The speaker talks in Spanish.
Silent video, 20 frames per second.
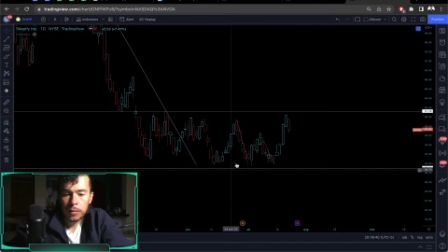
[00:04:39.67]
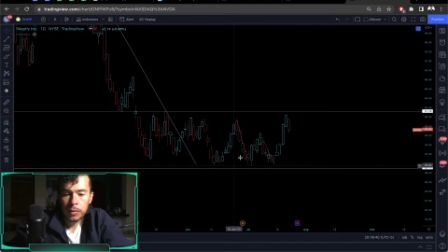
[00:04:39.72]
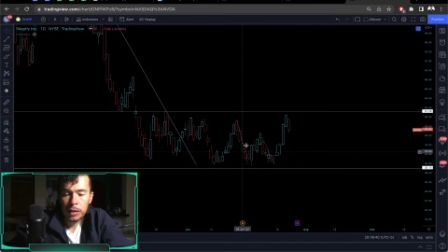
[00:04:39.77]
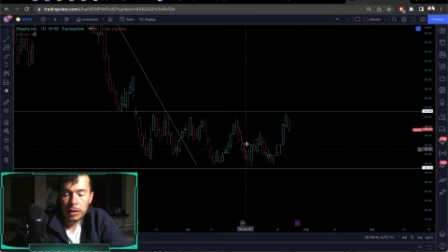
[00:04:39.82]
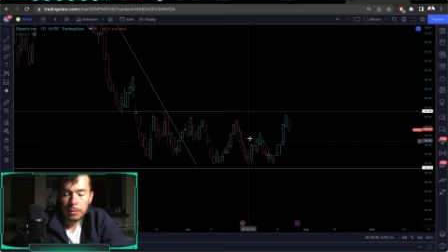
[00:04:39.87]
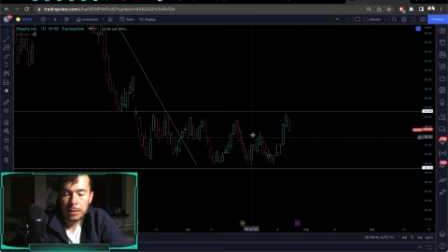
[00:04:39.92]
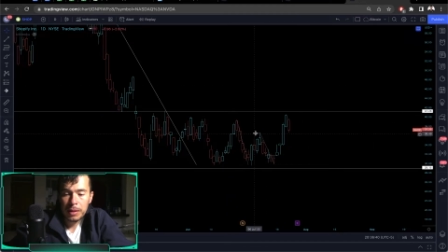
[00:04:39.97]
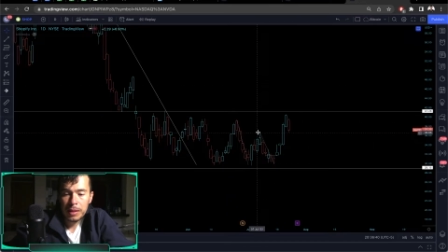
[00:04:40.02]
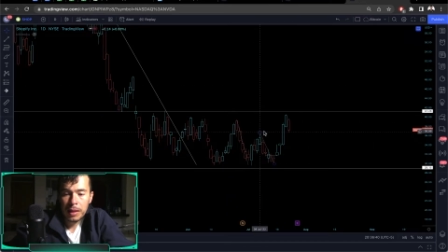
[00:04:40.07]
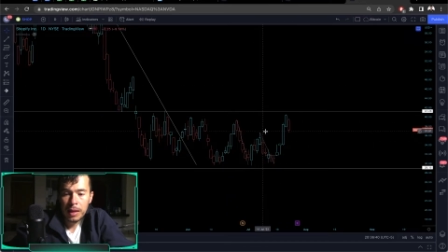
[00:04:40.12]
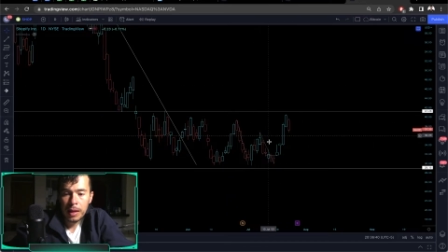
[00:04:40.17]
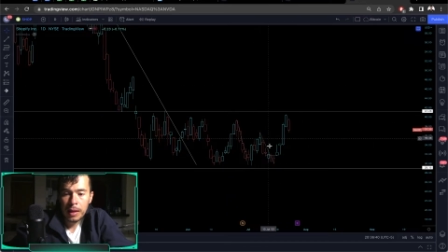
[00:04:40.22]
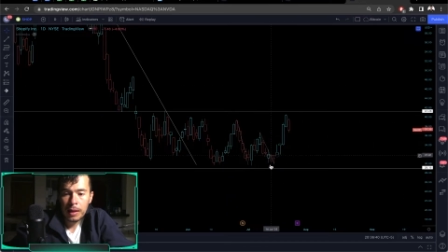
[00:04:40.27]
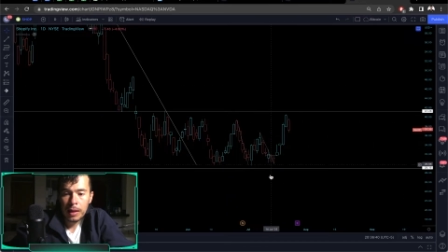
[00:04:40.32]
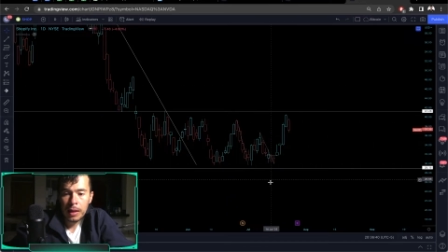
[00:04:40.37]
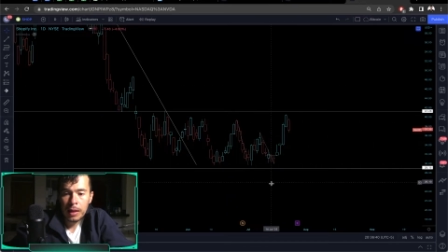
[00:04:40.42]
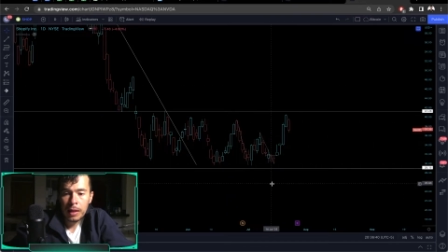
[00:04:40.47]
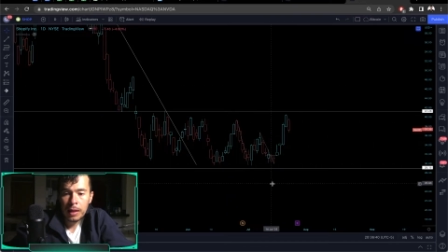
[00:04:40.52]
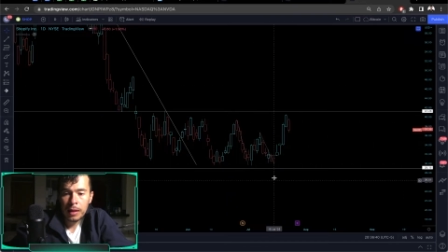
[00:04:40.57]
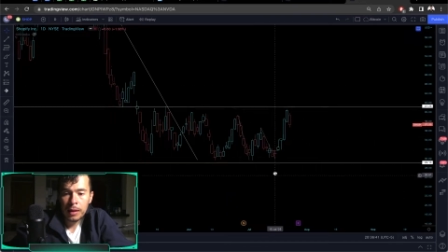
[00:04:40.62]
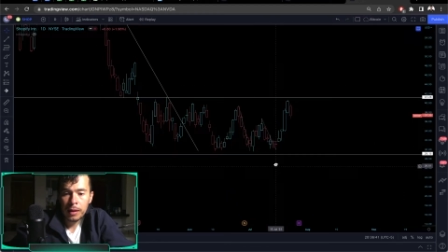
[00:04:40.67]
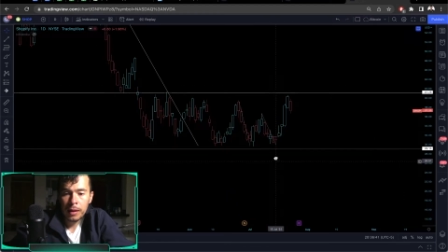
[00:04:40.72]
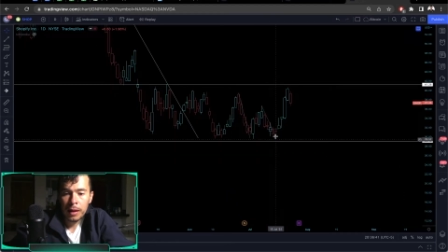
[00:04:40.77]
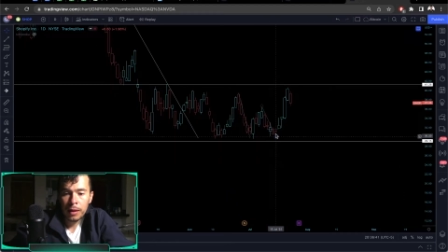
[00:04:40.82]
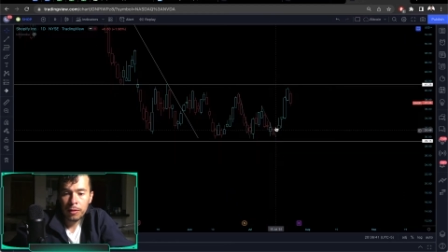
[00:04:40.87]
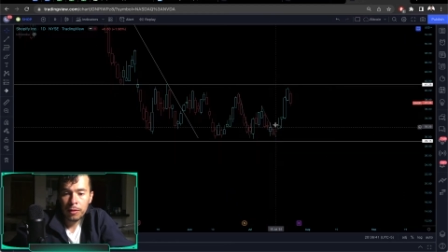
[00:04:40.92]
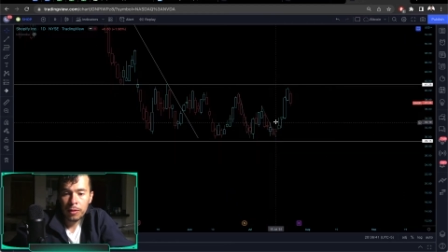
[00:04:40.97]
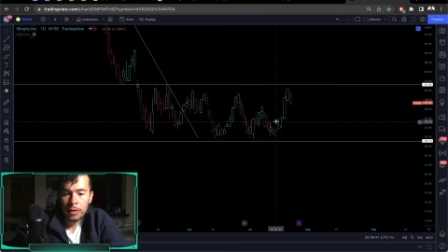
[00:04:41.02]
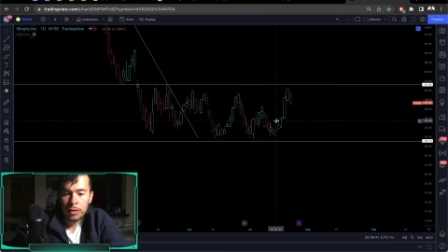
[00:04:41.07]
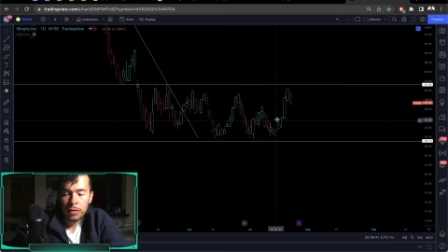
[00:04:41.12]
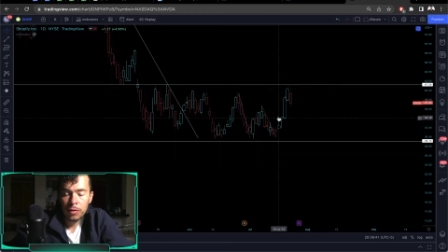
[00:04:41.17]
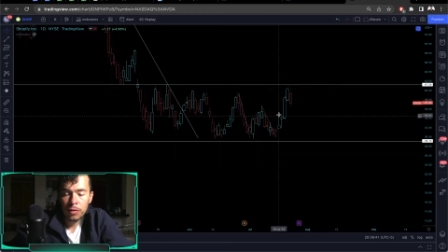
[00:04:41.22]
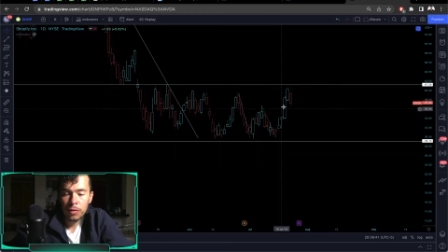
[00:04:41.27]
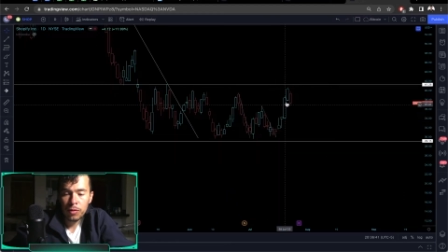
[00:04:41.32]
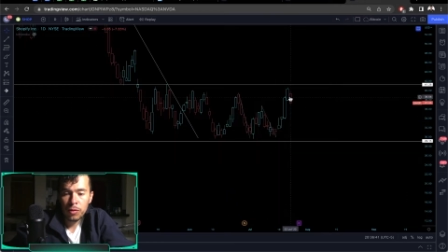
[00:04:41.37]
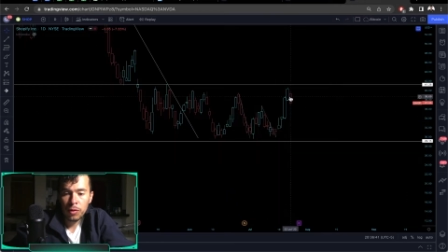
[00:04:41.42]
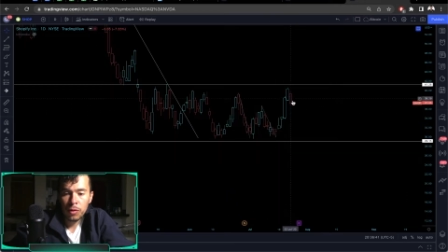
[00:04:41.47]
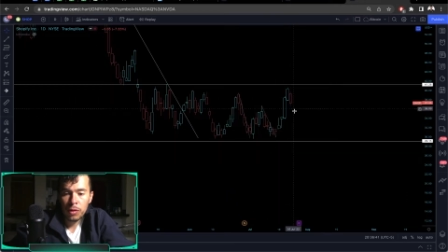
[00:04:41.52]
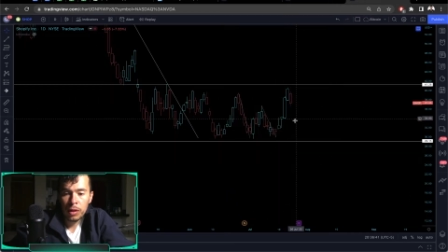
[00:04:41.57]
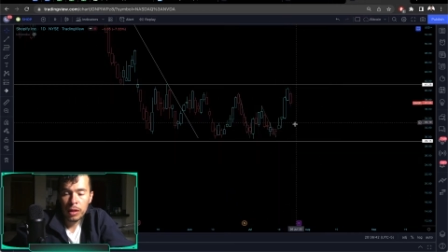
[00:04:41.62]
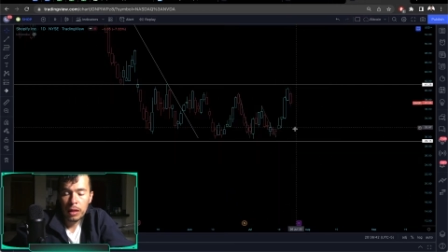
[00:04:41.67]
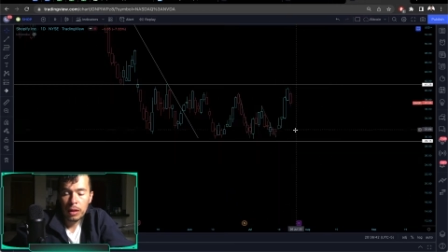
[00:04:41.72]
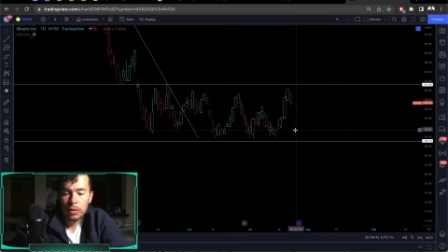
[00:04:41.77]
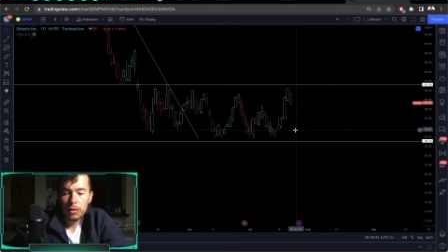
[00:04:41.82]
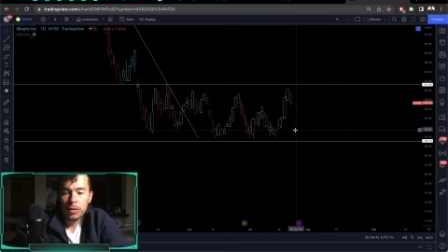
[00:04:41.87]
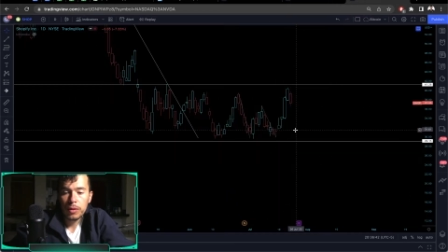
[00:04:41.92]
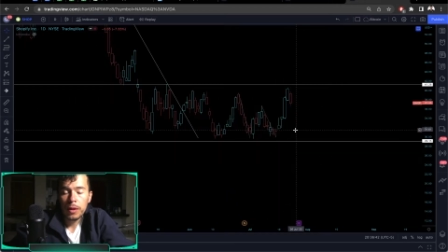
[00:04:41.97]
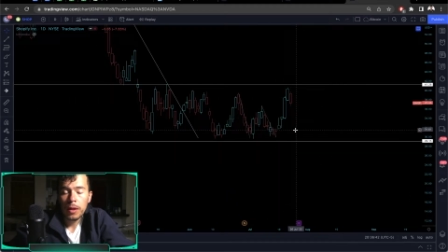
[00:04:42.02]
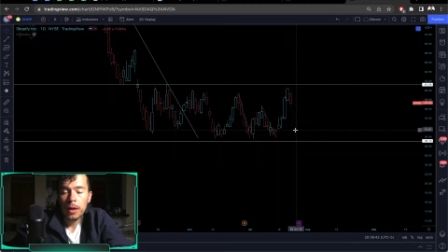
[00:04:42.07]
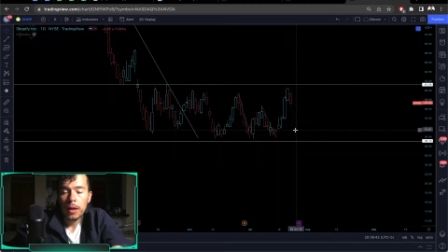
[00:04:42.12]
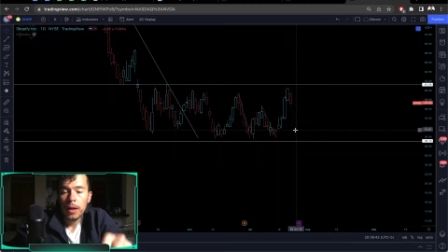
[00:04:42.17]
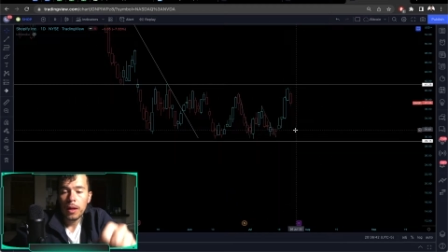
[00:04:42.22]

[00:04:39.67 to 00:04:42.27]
una especie de canal dentro de estos dos rangos.